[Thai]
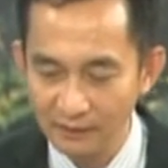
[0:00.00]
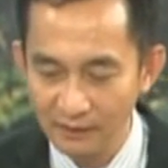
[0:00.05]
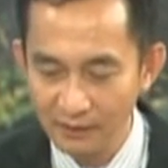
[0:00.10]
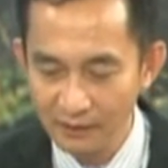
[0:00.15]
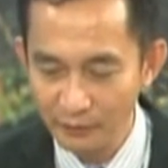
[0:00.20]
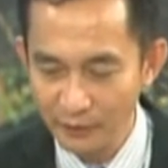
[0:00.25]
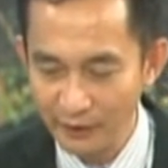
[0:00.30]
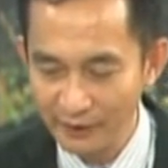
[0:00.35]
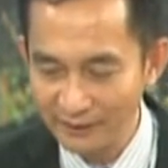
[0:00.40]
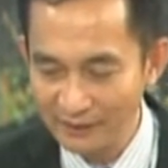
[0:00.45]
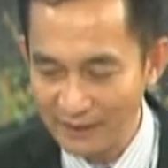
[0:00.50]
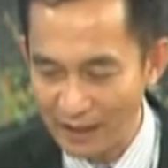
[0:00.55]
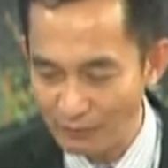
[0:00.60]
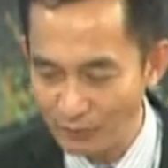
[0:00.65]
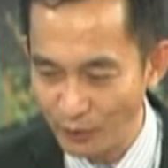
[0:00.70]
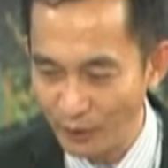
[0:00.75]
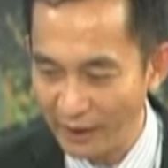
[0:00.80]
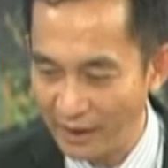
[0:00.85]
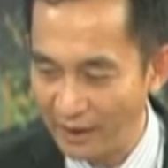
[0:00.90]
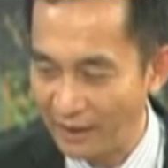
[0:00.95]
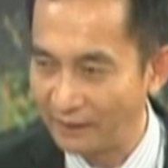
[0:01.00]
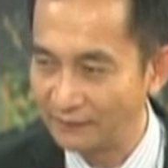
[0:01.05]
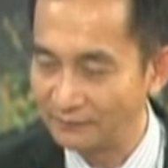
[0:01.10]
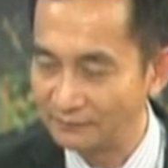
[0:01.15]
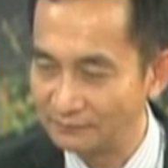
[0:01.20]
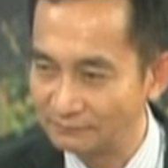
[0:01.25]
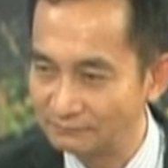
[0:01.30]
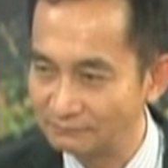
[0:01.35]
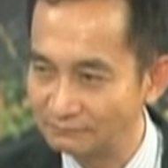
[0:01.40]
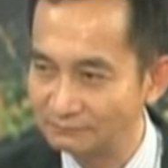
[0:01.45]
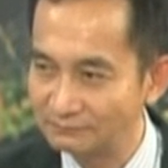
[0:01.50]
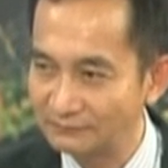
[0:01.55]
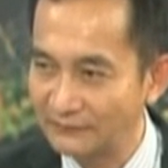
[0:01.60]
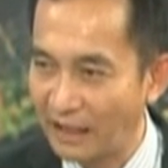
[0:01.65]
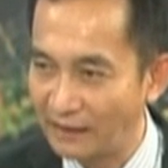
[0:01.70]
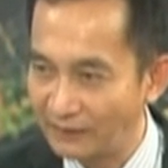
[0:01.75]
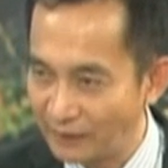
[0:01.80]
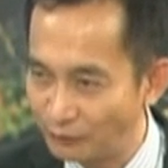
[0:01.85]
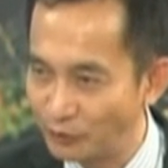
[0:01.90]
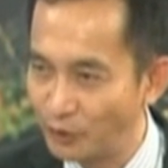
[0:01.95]
เพราะฉะนั้นการบริหารการ
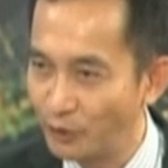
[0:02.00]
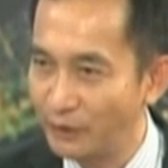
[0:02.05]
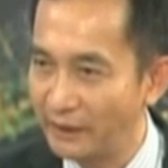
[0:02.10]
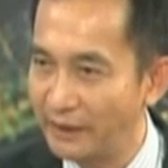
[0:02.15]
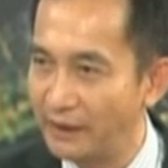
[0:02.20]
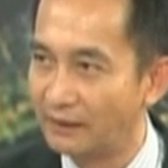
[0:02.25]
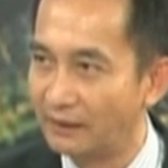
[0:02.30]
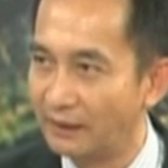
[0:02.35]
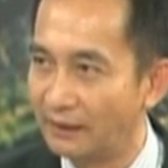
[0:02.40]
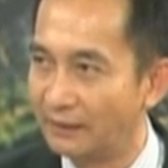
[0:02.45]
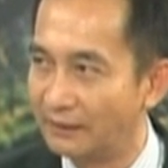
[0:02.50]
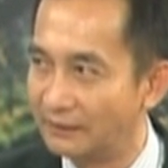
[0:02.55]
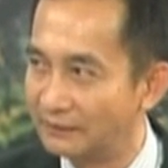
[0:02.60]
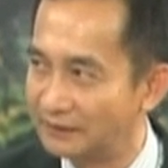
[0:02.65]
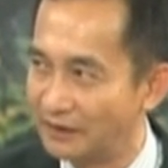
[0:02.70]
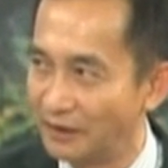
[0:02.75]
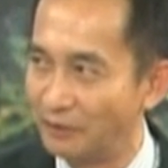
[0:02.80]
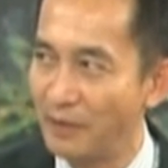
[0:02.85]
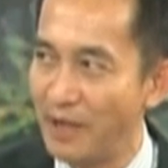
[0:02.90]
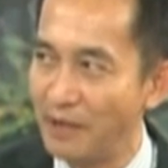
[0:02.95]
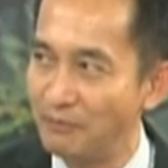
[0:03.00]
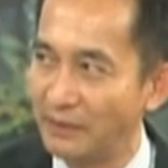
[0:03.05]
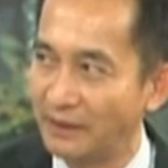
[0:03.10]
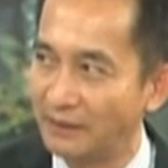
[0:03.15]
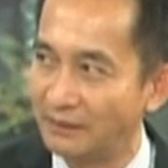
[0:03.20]
ทำธุรกิจน่ะถึงแม้มัน